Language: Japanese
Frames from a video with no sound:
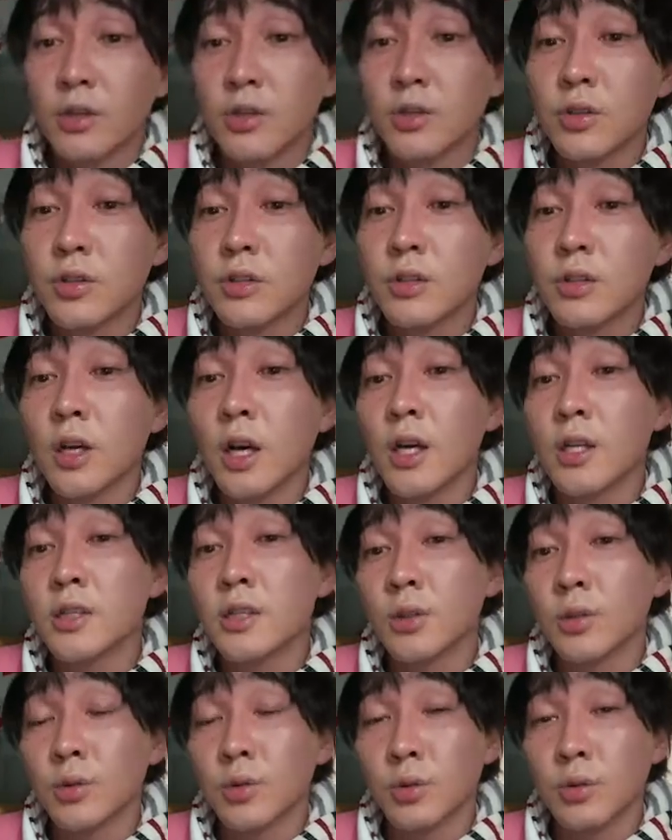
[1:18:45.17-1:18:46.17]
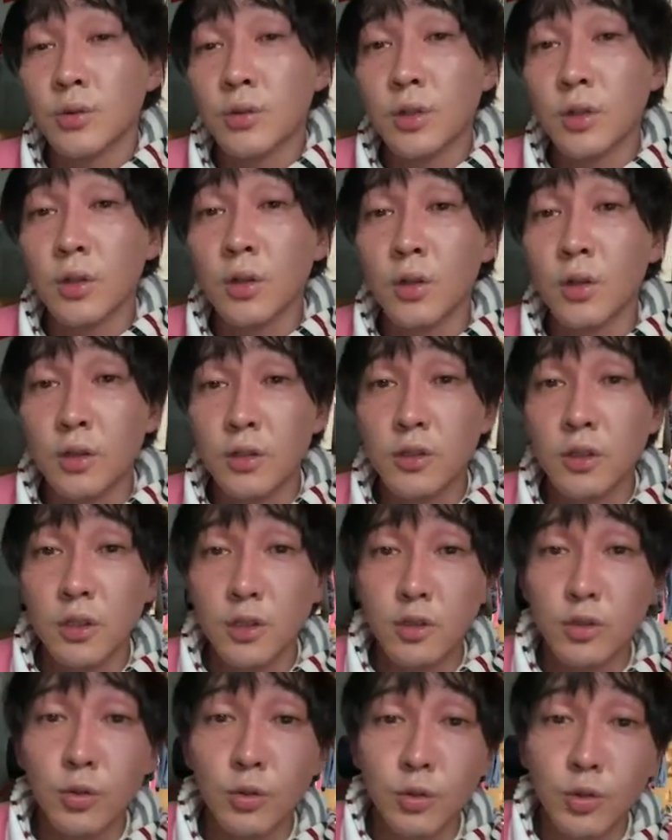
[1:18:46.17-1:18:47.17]
呪術廻戦の曲さ、だから
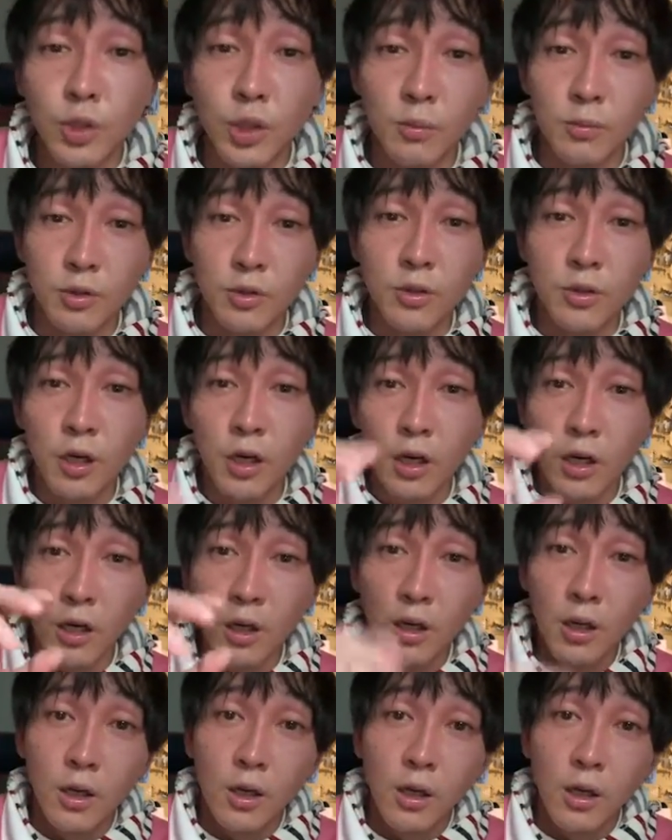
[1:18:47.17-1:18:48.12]
さ、その時もさ、